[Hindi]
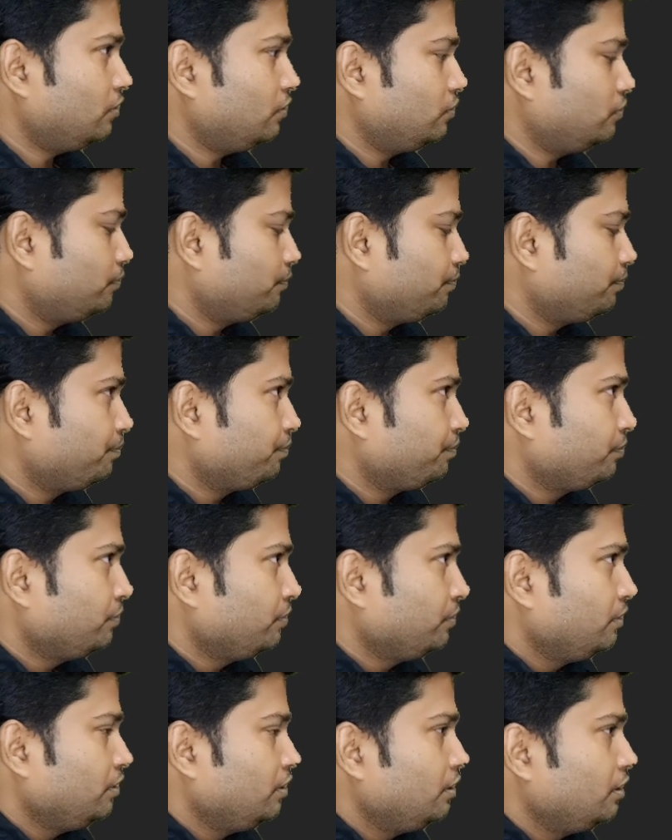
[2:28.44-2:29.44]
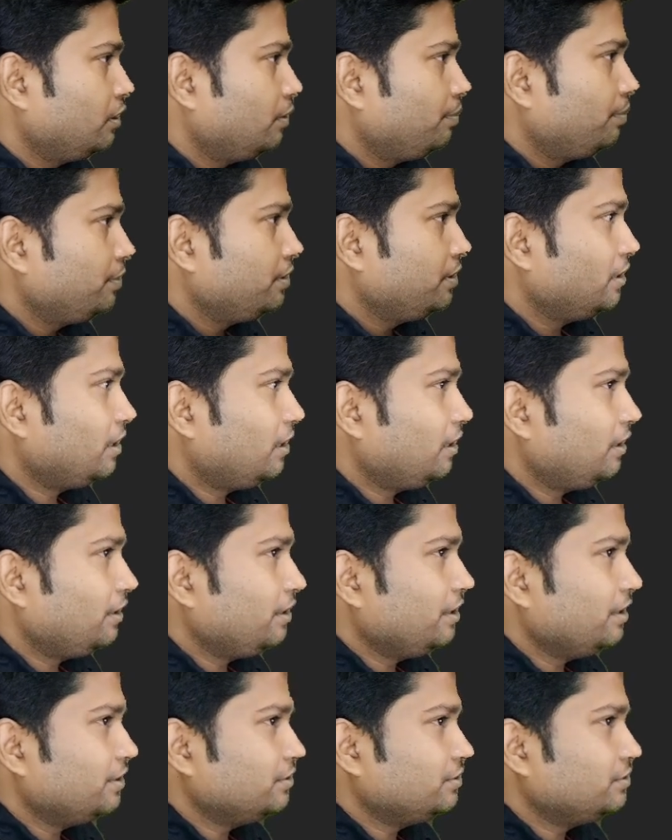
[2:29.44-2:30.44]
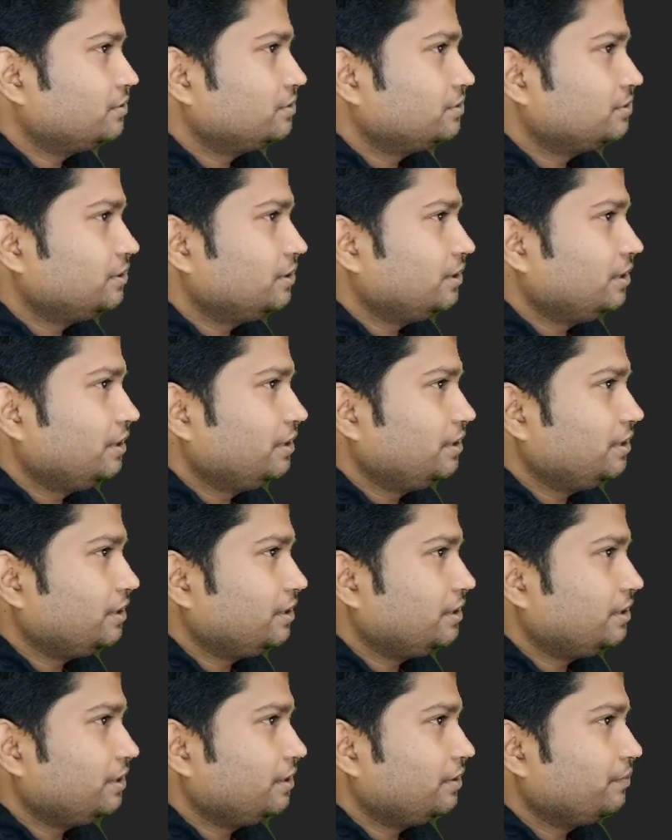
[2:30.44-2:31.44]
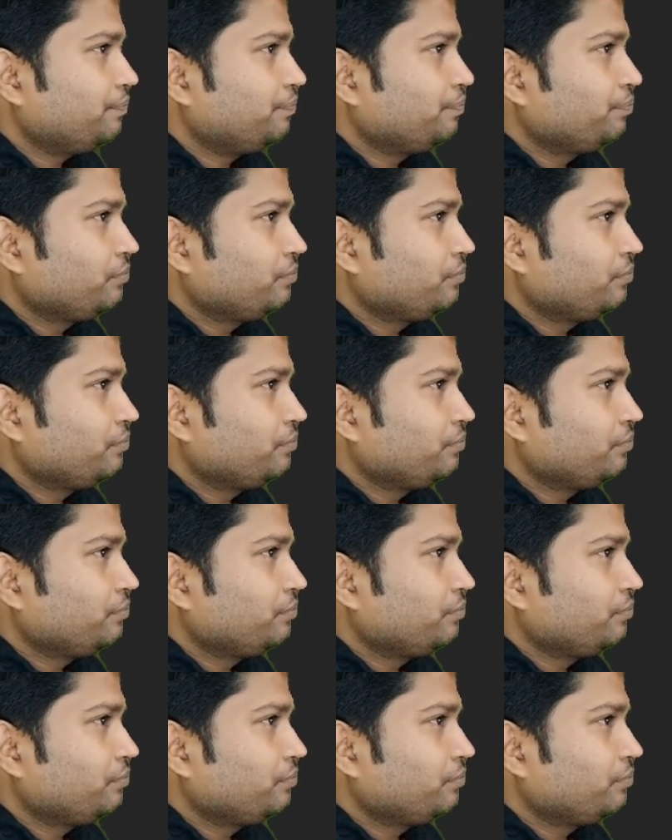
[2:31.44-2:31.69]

रहा हूँ यहाँ पे दिया एज ये देखिए